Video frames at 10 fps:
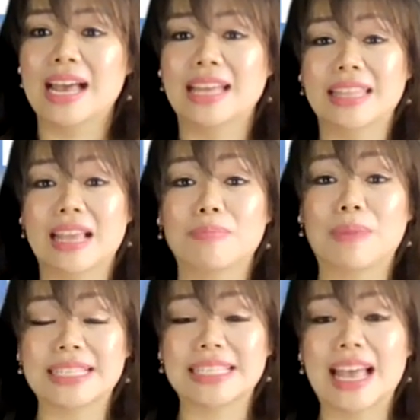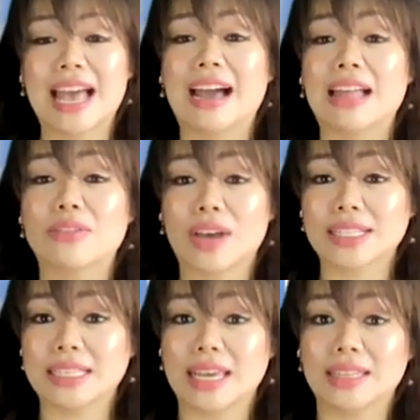ng bansa ang
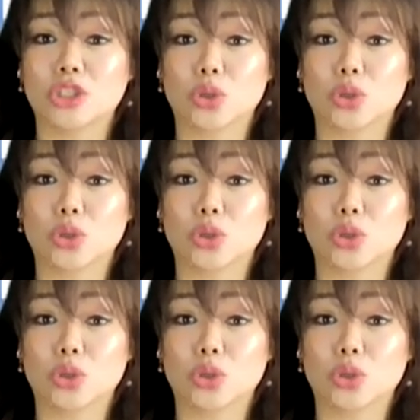unvaccinated?